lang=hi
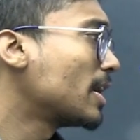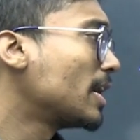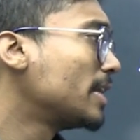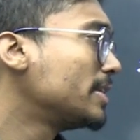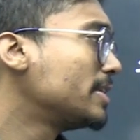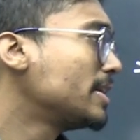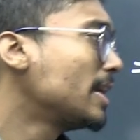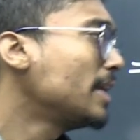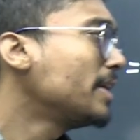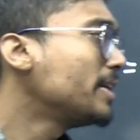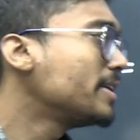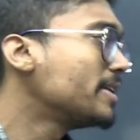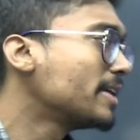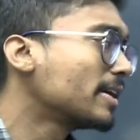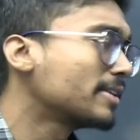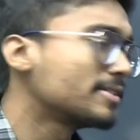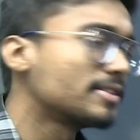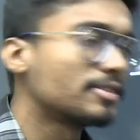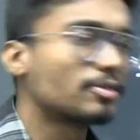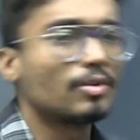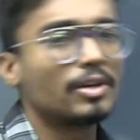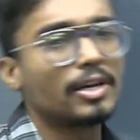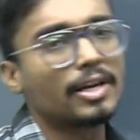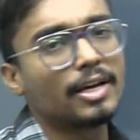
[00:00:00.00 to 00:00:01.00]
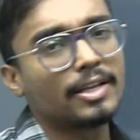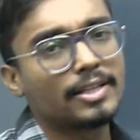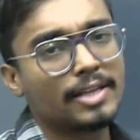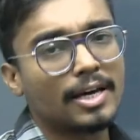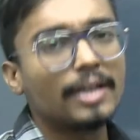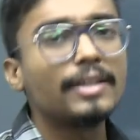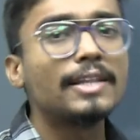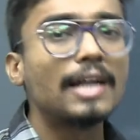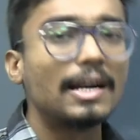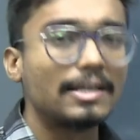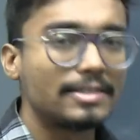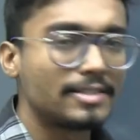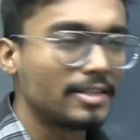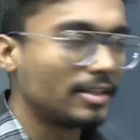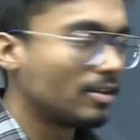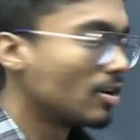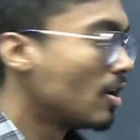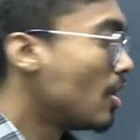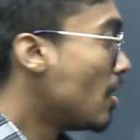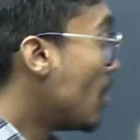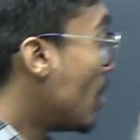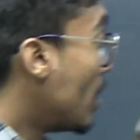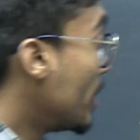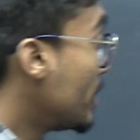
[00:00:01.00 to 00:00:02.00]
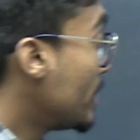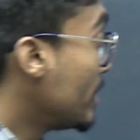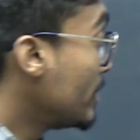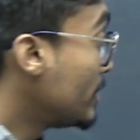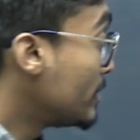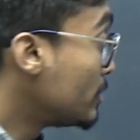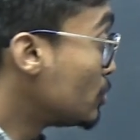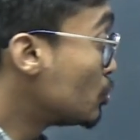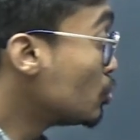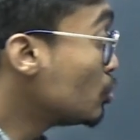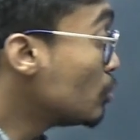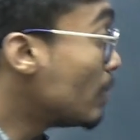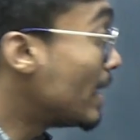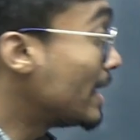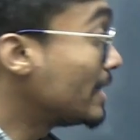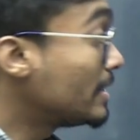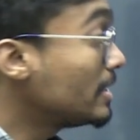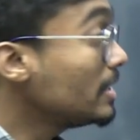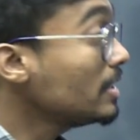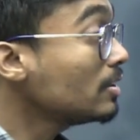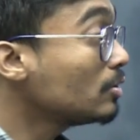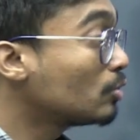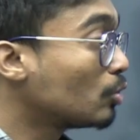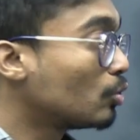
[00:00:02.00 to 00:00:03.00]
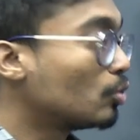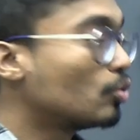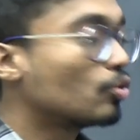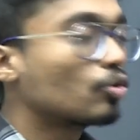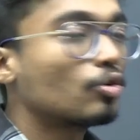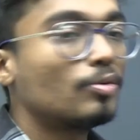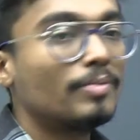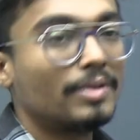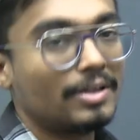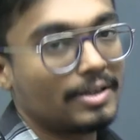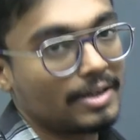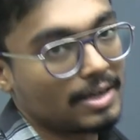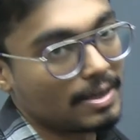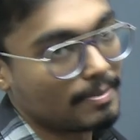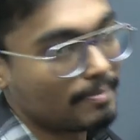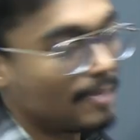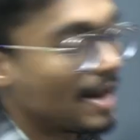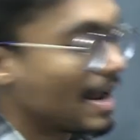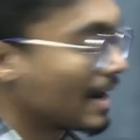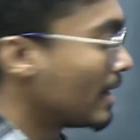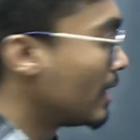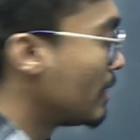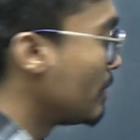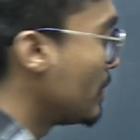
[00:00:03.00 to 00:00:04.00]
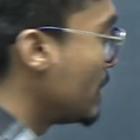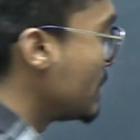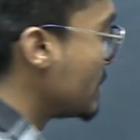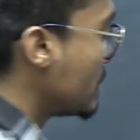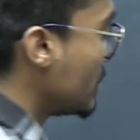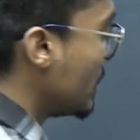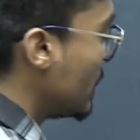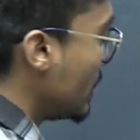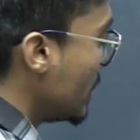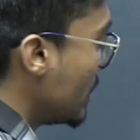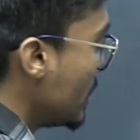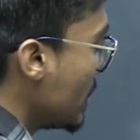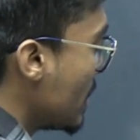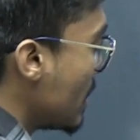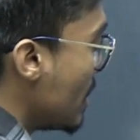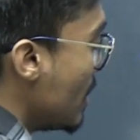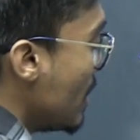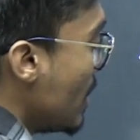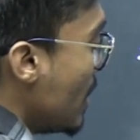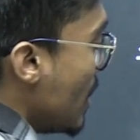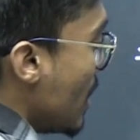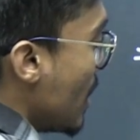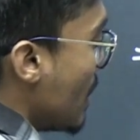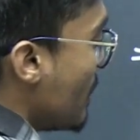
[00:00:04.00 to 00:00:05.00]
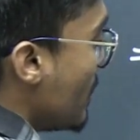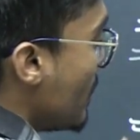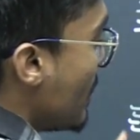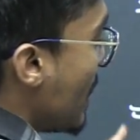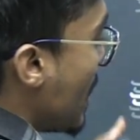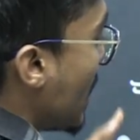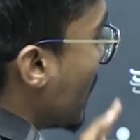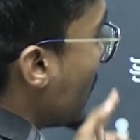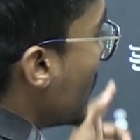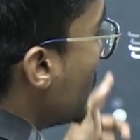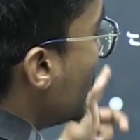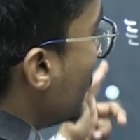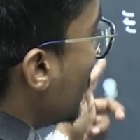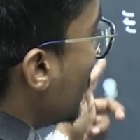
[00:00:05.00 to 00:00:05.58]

लगा दिया डी एक्स इसको लगा दिया दैट्स इट और ये टू बाई थ्री दोनों को मिल रहा है ब्रैकेट में इसीलिए ठीक है अब हम आगे